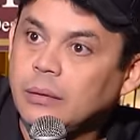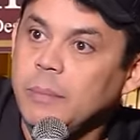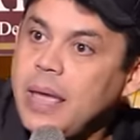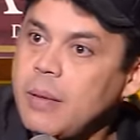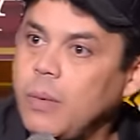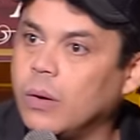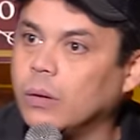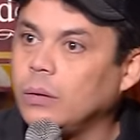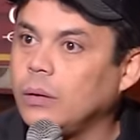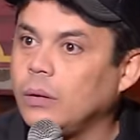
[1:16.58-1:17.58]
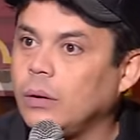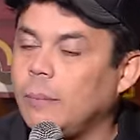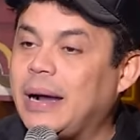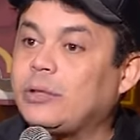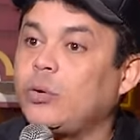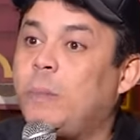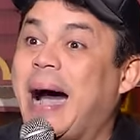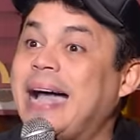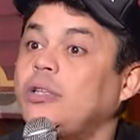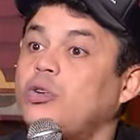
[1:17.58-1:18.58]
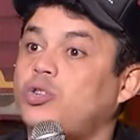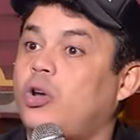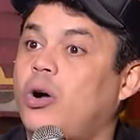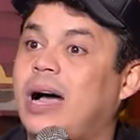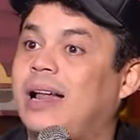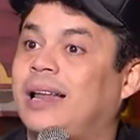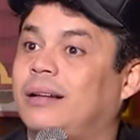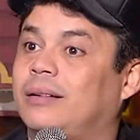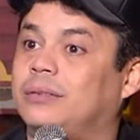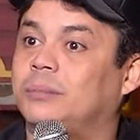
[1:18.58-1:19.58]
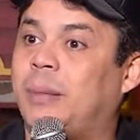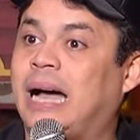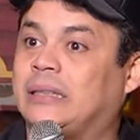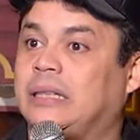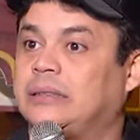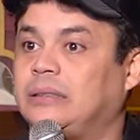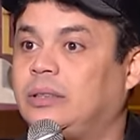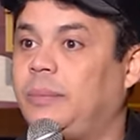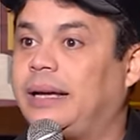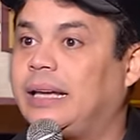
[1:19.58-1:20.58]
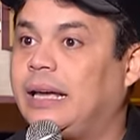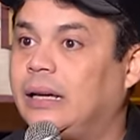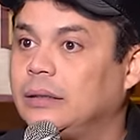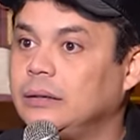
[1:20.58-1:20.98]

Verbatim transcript: Mesmo? Mas tu bate ou só ah, mata, assim? Como é que é?